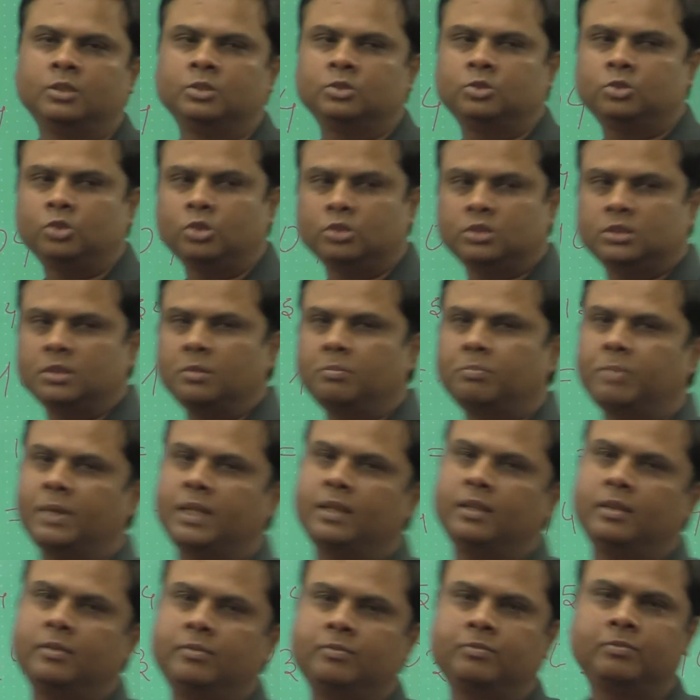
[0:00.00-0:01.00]
सो
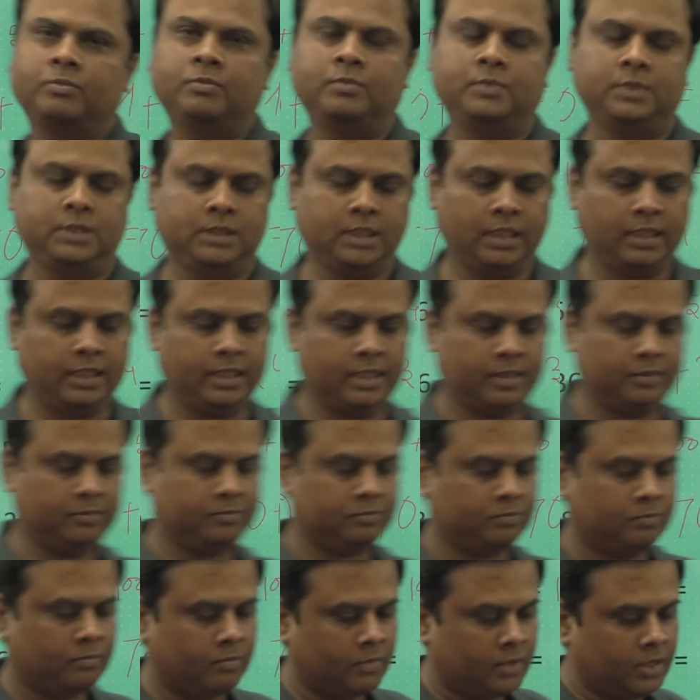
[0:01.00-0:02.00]
सिंपल चलिए
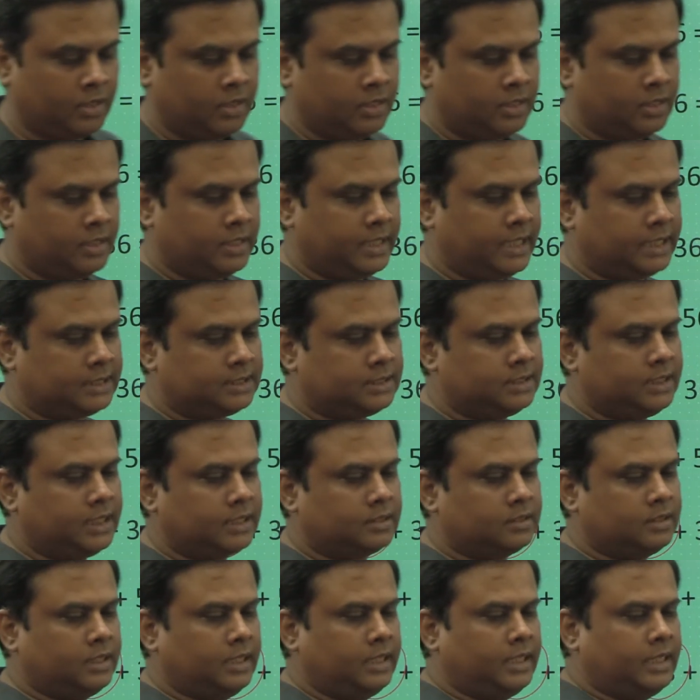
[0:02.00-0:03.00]
नेक्स्ट
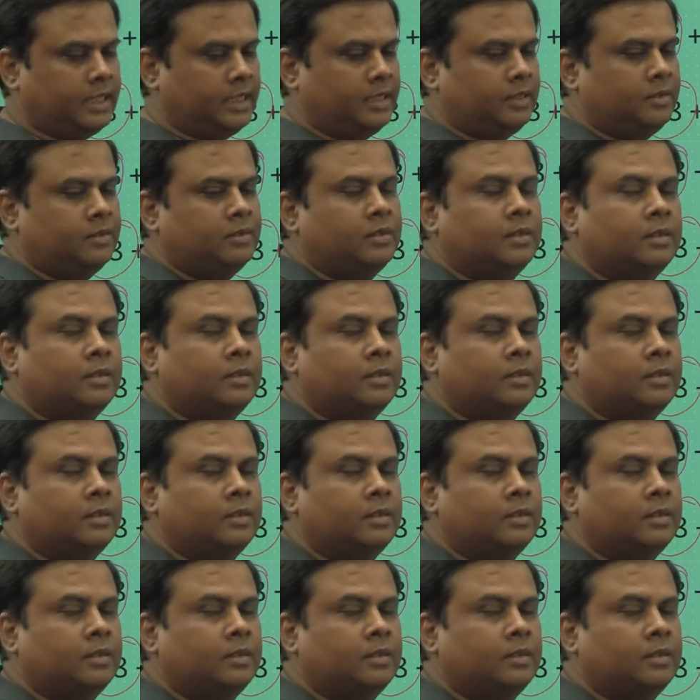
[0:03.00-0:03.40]
देखते हैं